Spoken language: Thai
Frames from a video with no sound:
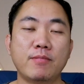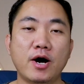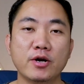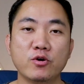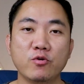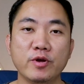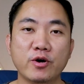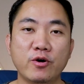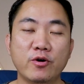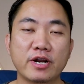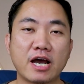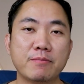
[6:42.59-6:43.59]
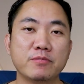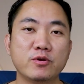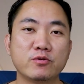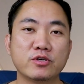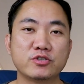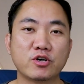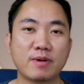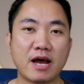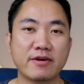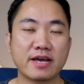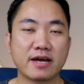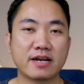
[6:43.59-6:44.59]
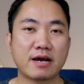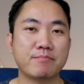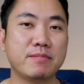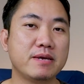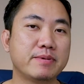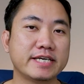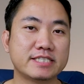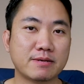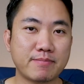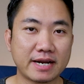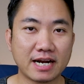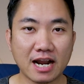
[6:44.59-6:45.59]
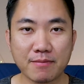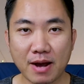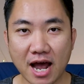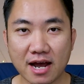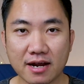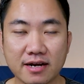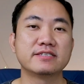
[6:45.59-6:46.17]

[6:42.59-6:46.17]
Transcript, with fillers: พอดูวิดีโอนะครับดูจนจบแล้วเนี่ยนะครับมีปฏิสัมพันธ์อะไรบ้าง